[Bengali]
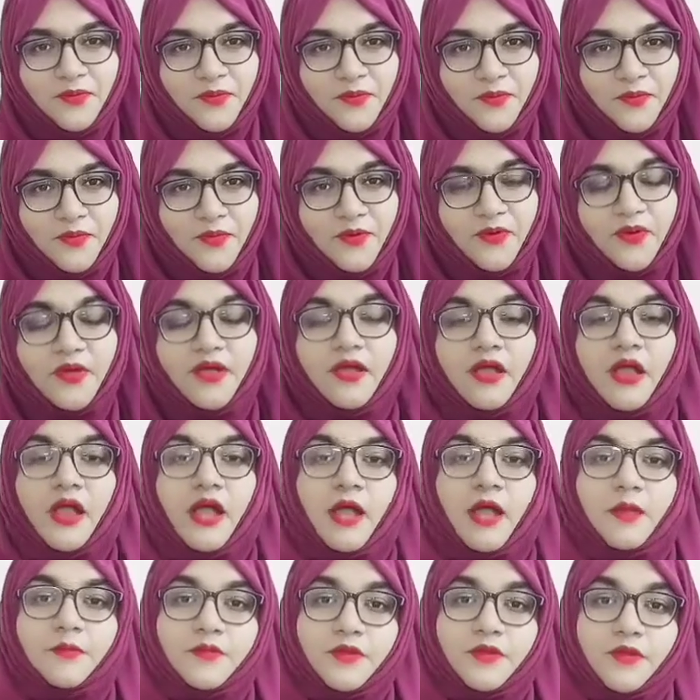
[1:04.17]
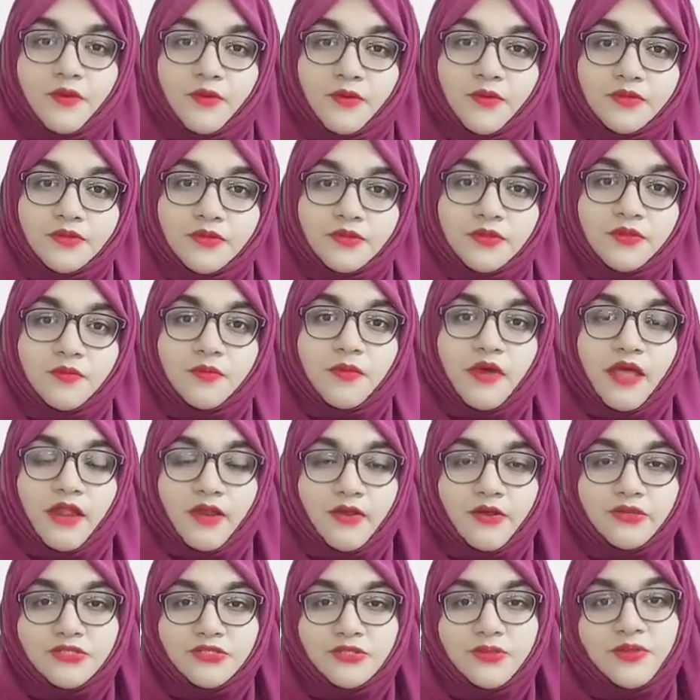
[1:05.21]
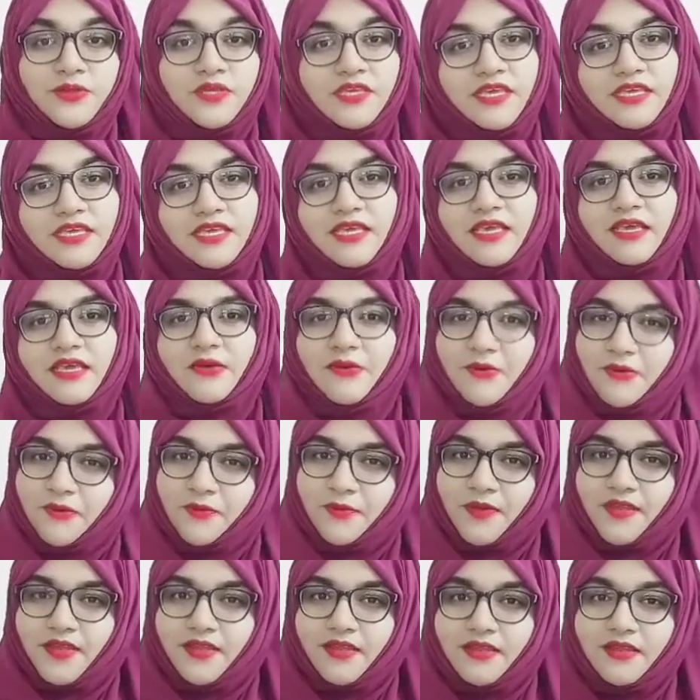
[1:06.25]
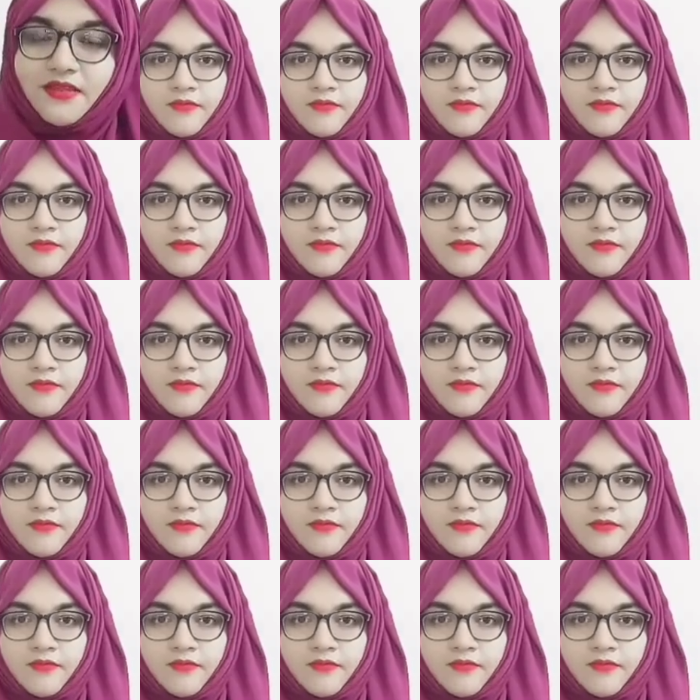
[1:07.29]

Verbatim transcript: বলবো আপনি ওজন বাড়ানোর জন্য কি কি করবেন